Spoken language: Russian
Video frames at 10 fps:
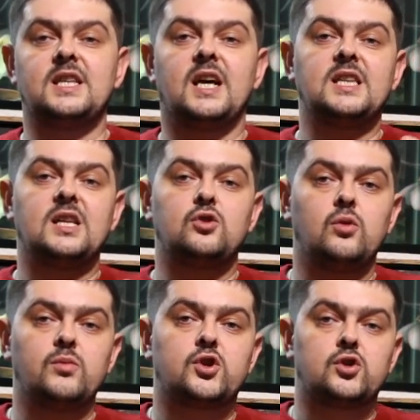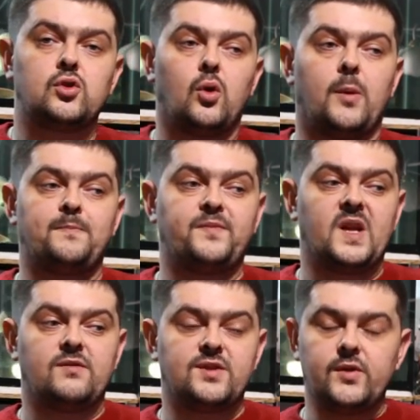так на том, что
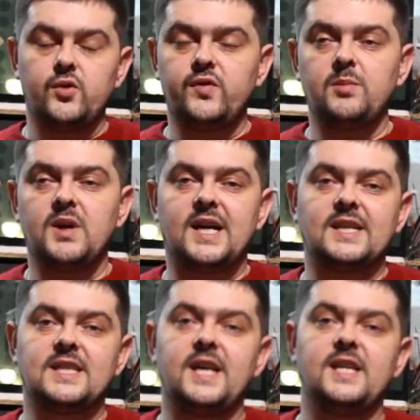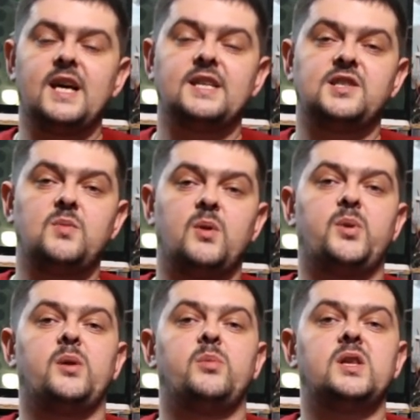в свое время, когда я себе
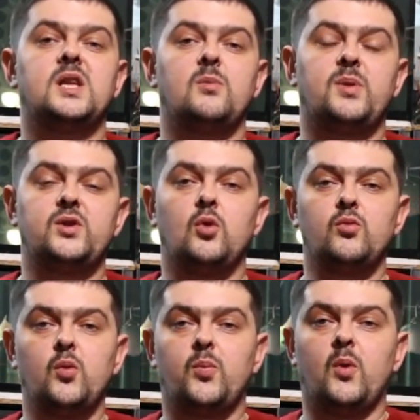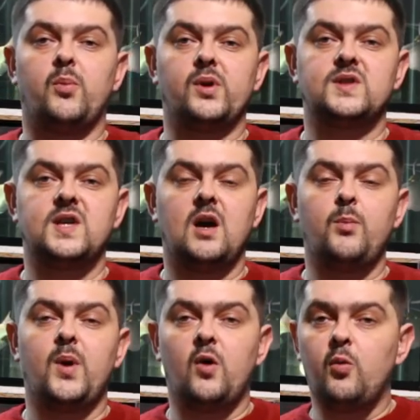приобретал подъемную помпу из Сампа,